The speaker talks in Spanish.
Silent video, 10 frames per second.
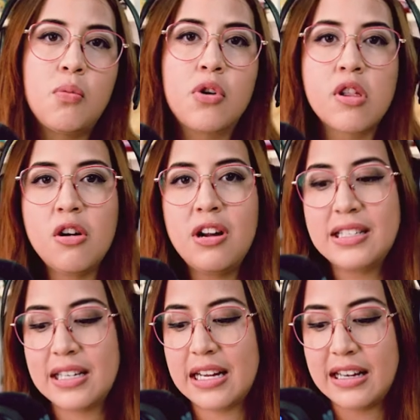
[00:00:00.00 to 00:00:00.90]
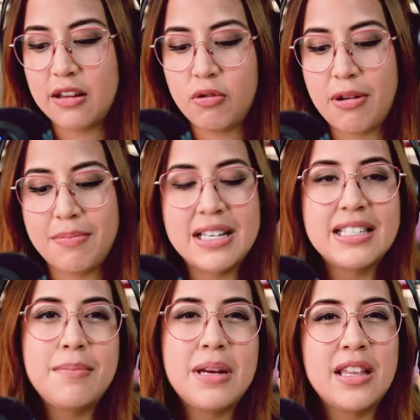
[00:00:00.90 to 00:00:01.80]
mordió la esquina de una
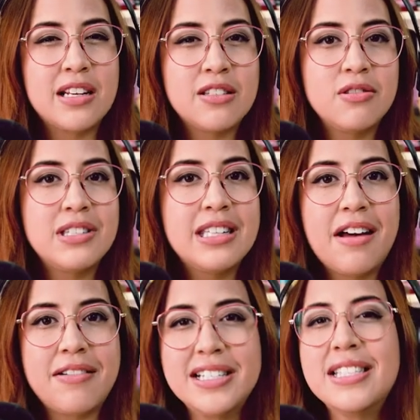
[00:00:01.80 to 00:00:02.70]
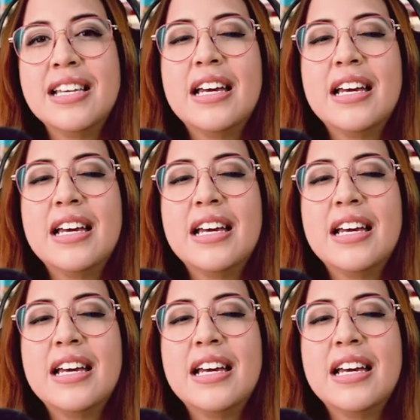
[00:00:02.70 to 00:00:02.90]
mesa mientras no estabas.